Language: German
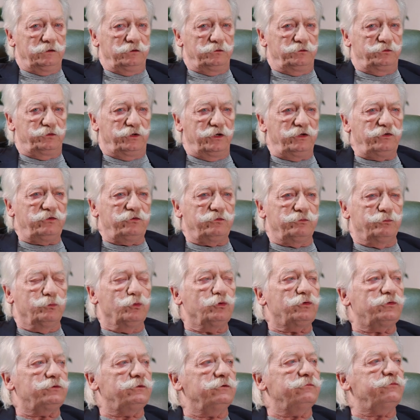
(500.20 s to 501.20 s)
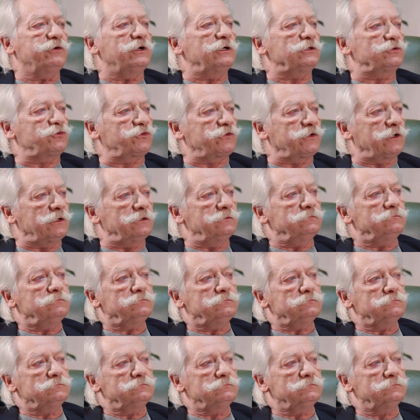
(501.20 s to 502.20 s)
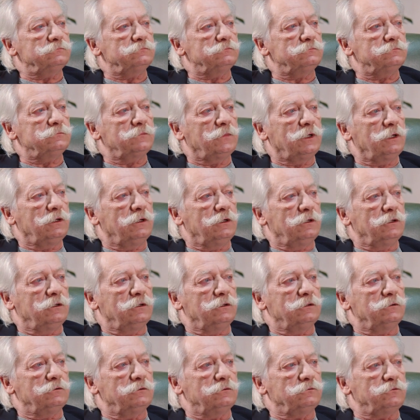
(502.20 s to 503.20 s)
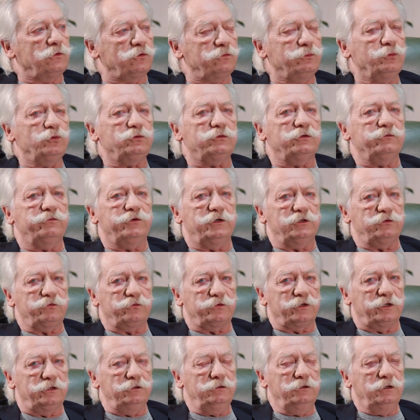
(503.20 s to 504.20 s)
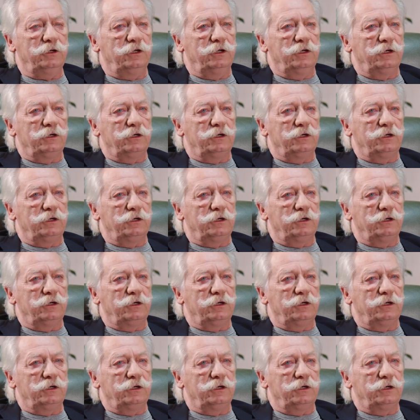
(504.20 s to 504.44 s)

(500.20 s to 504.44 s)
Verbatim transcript: Das müsste falsch sein. Müsste falsch sein. Das müsste falsch sein.